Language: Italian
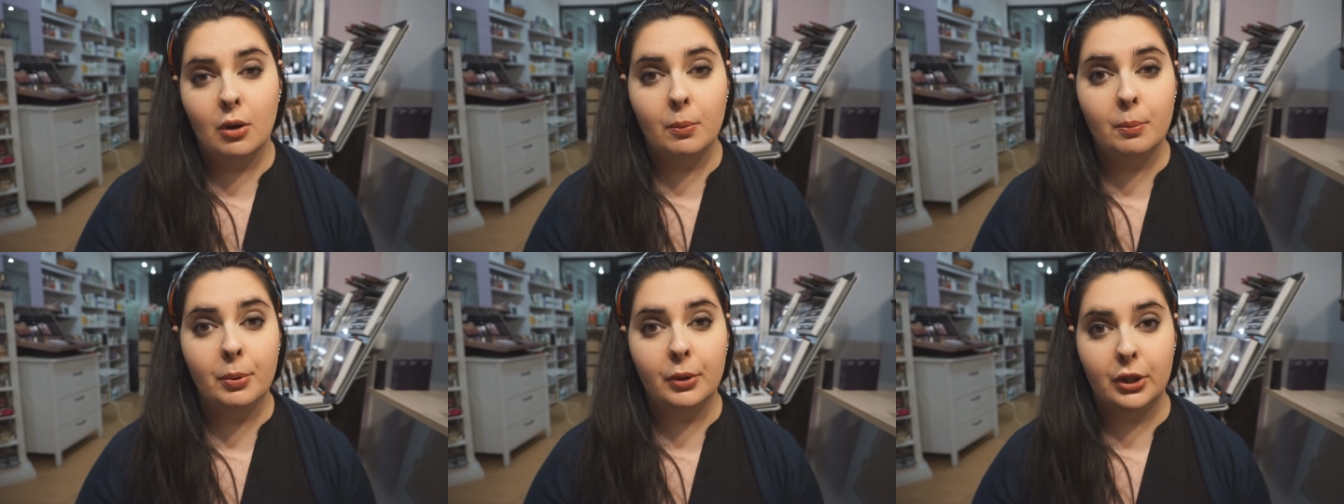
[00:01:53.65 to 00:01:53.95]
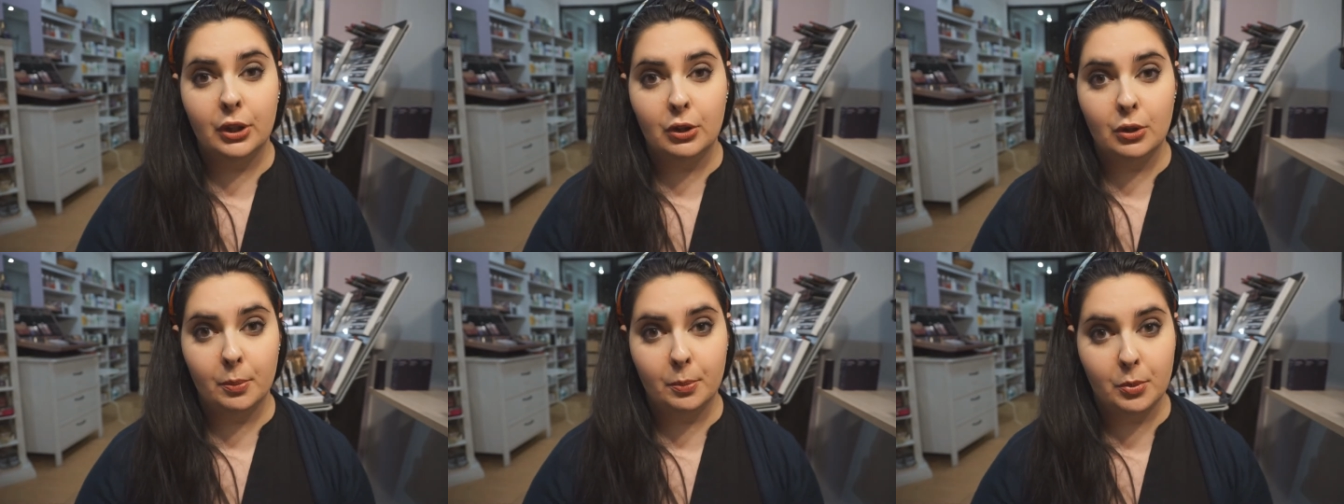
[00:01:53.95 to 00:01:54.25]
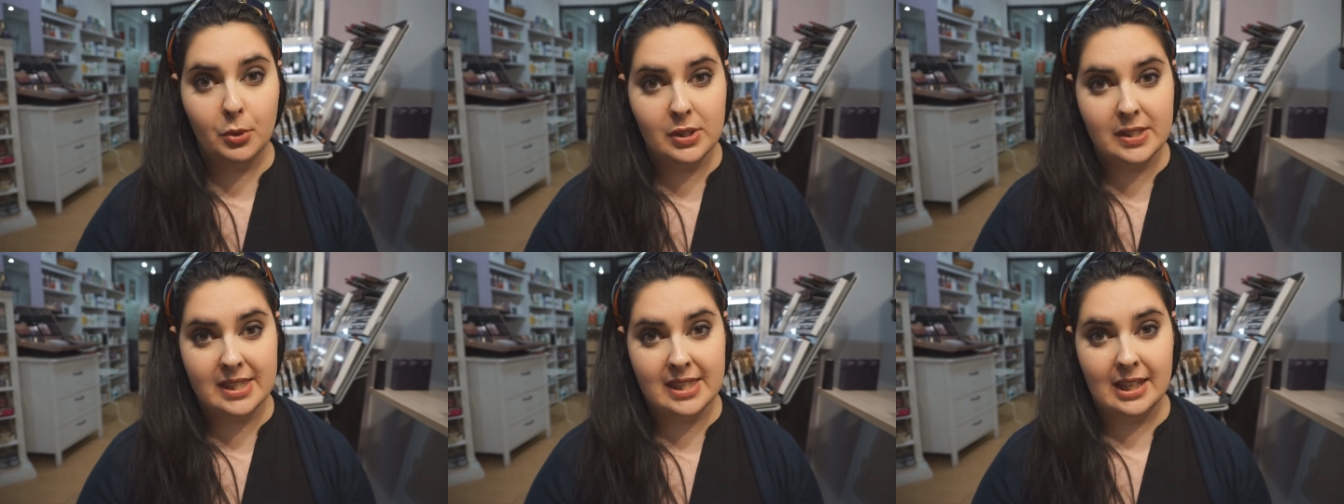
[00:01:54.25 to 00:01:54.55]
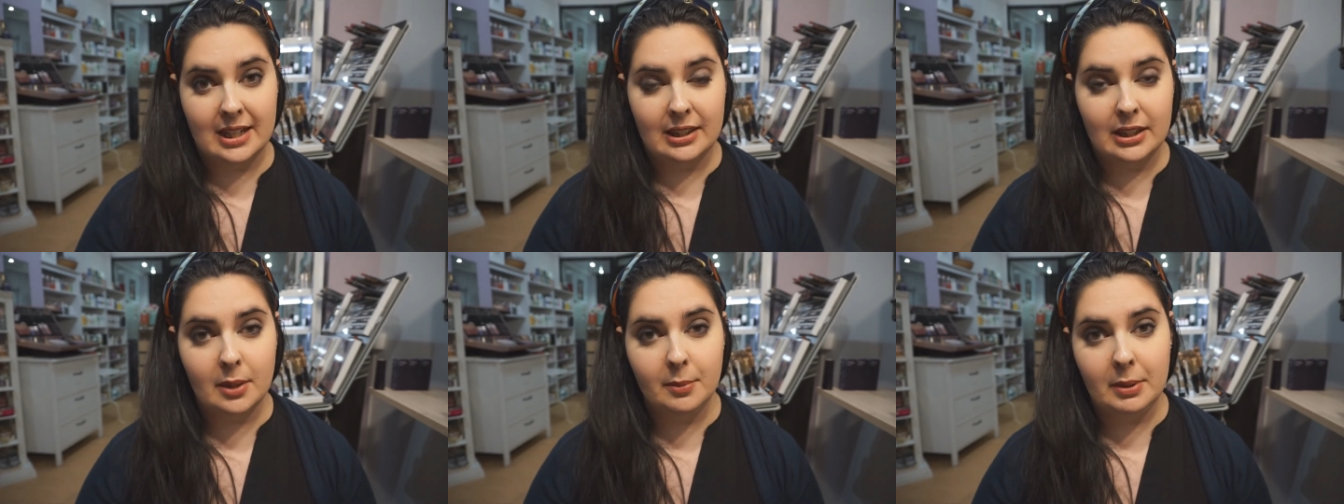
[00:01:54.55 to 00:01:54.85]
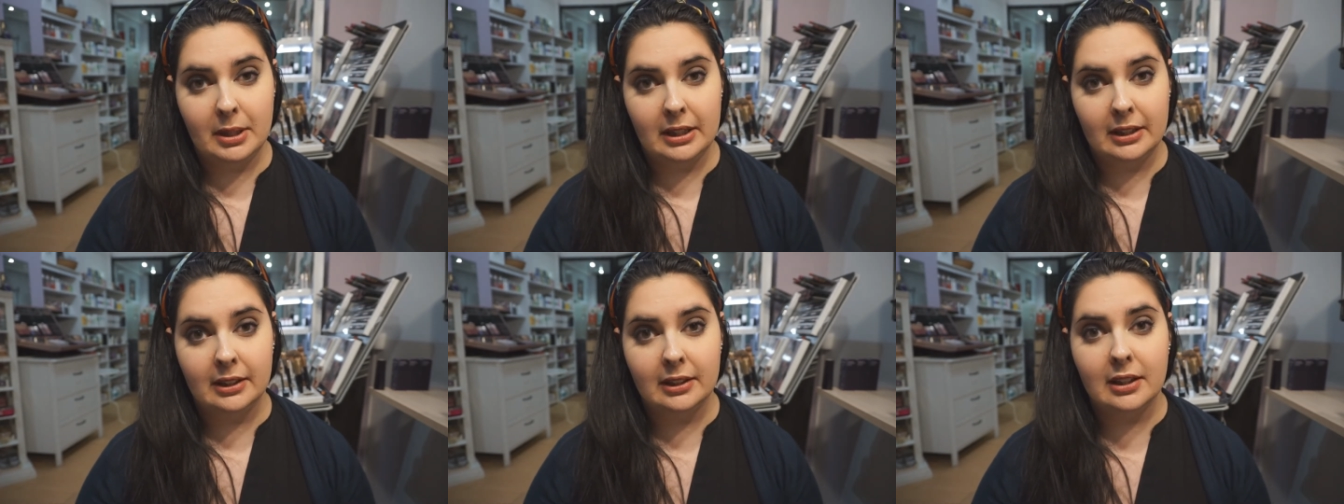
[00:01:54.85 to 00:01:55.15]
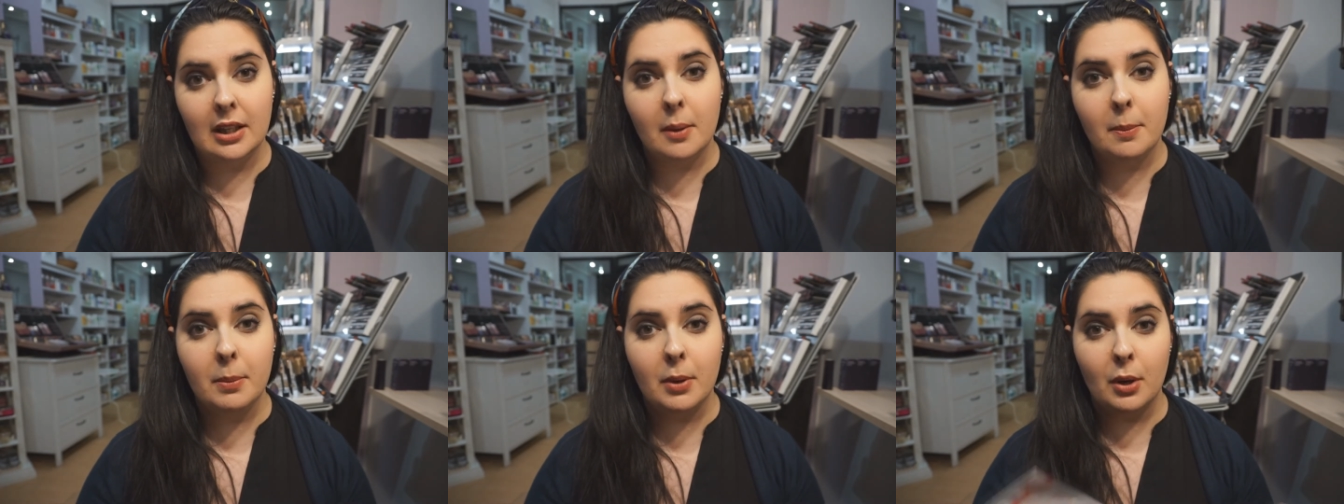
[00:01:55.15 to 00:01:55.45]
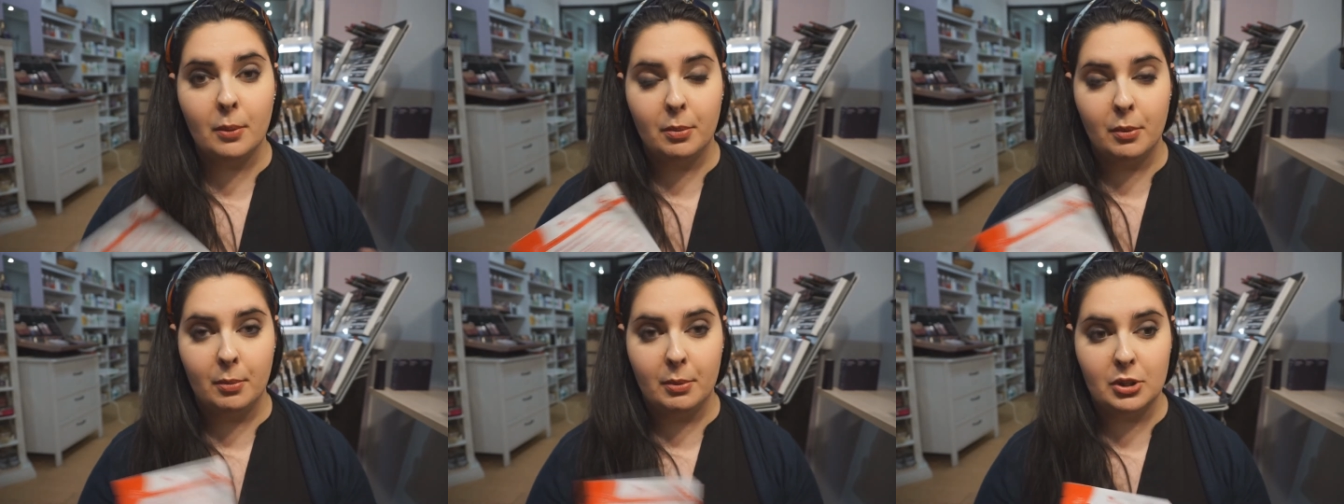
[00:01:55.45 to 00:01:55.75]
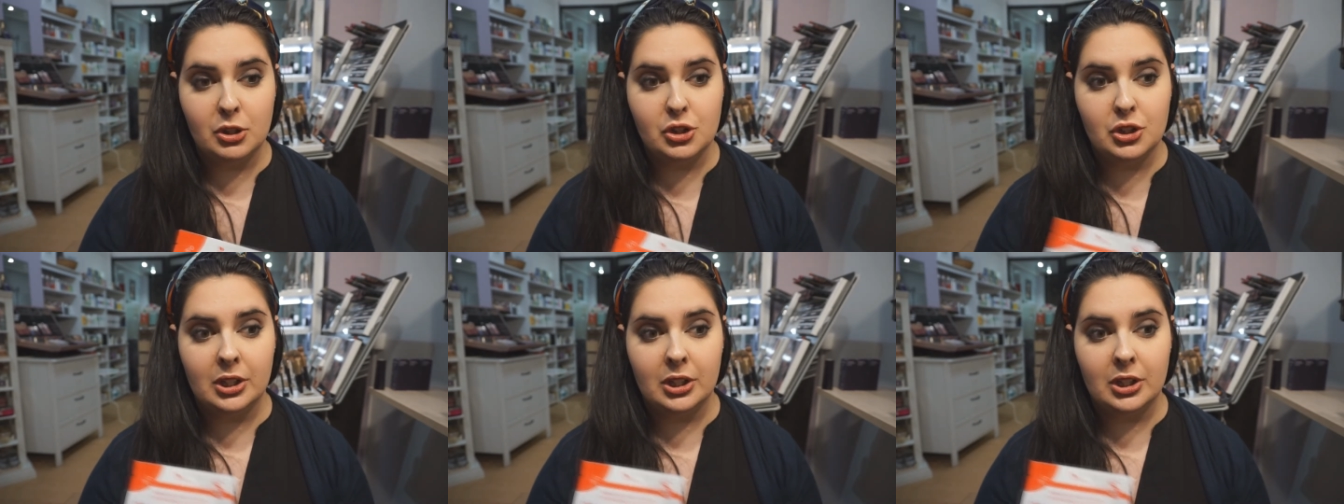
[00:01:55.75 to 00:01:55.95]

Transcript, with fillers: un pochino più esternamente proprio per